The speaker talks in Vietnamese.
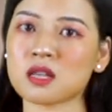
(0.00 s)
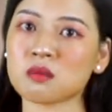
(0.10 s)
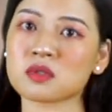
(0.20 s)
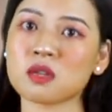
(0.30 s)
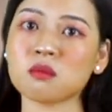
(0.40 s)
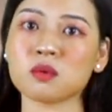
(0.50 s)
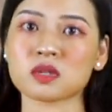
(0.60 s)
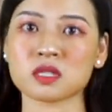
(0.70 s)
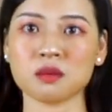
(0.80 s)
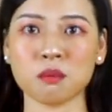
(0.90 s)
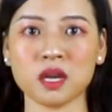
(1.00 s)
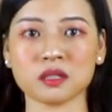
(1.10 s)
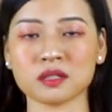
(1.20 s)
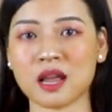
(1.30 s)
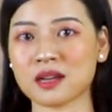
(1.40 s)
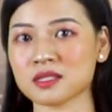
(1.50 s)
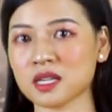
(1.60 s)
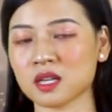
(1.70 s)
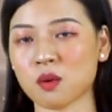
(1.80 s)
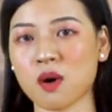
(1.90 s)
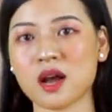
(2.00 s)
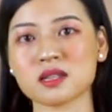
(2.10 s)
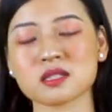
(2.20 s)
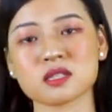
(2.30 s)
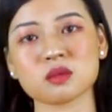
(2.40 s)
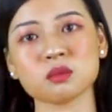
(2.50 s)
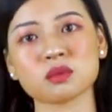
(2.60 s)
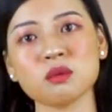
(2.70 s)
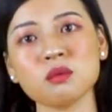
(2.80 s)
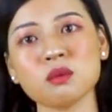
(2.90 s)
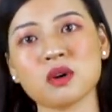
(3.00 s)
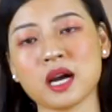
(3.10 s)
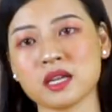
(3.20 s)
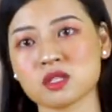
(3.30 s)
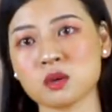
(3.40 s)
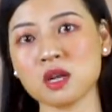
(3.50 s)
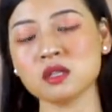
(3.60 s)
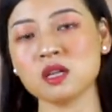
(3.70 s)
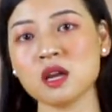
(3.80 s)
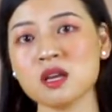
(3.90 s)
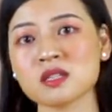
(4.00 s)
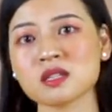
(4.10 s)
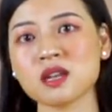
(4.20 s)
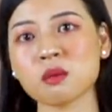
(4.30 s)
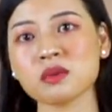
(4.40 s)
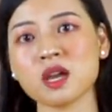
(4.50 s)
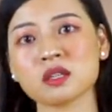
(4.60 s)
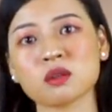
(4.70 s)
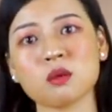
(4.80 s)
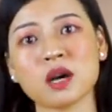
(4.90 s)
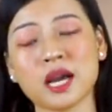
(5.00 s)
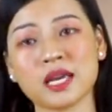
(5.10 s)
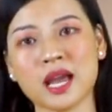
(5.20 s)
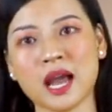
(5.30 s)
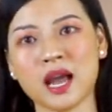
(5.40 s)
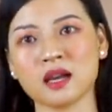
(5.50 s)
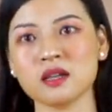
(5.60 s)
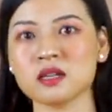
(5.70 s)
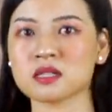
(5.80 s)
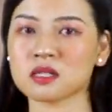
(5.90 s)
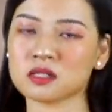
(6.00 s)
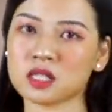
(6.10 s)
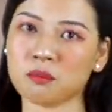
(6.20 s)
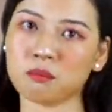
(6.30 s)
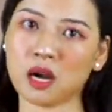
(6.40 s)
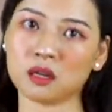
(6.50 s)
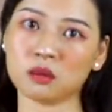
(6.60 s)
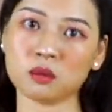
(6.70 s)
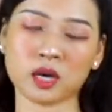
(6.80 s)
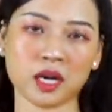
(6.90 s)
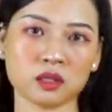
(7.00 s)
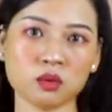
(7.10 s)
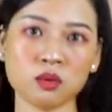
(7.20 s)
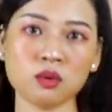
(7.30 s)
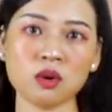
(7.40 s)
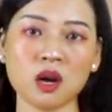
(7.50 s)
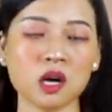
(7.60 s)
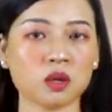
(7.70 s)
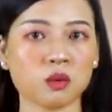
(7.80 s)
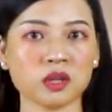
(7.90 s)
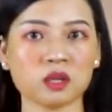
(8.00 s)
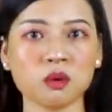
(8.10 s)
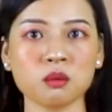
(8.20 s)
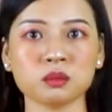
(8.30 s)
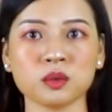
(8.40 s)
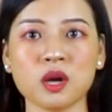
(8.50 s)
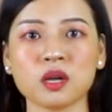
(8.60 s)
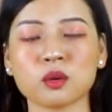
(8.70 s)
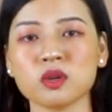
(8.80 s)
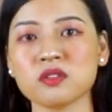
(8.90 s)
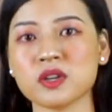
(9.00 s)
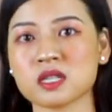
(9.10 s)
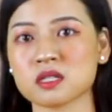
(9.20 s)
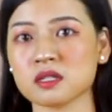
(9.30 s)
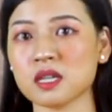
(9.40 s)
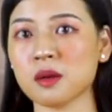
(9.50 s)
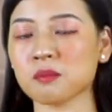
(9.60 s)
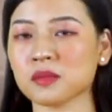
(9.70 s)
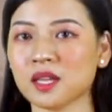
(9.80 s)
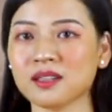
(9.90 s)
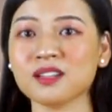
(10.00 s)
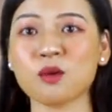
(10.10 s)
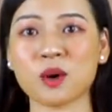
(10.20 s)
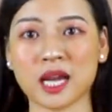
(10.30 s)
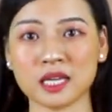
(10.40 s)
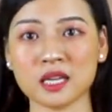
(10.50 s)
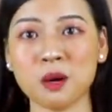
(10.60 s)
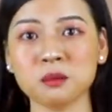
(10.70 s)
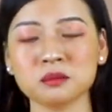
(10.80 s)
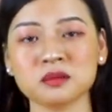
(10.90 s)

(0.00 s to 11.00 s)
Dòng sông của sinh mệnh đang chảy qua sự sung túc của ngày xuân, sự nồng nhiệt của ngày hạ, sự trầm mặc của ngày thu, cuối cùng quy về sự điềm tĩnh của ngày đông.